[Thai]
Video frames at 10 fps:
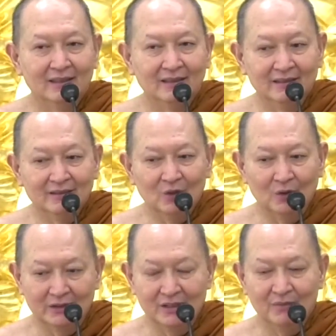หรือโกร
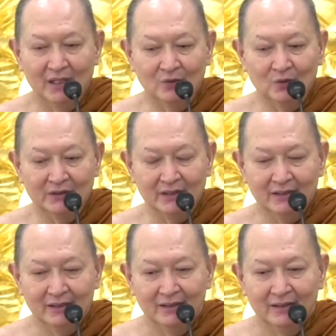ธขึ้นมาดูซิ
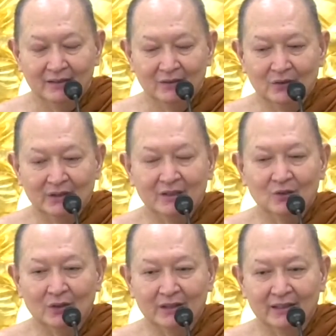ดูซิโก
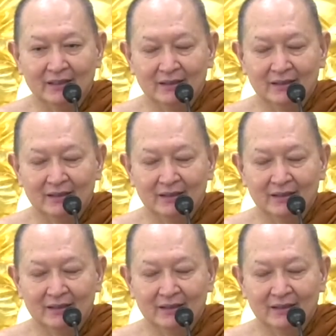รธจะ